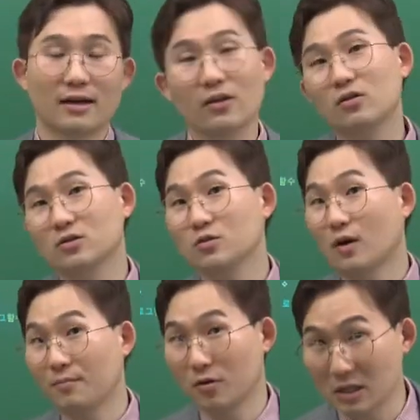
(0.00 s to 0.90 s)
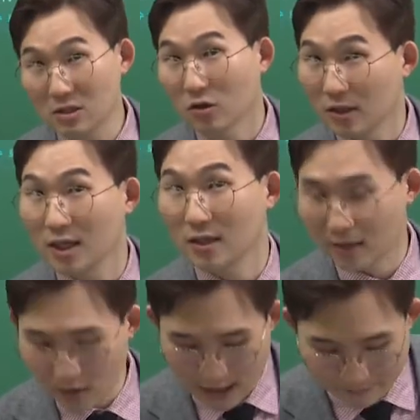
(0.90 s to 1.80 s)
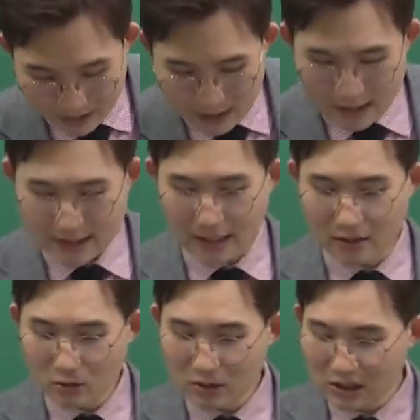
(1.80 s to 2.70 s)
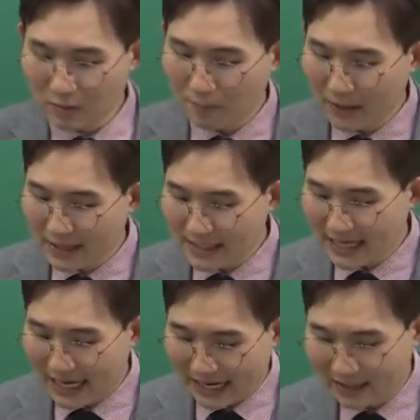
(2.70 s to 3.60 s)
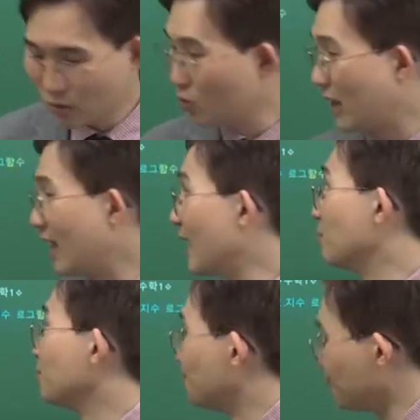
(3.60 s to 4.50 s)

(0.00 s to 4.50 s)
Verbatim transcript: 라는 것이 완벽히 정리가 될 거야. 자, 그리고 11페이지 아래쪽에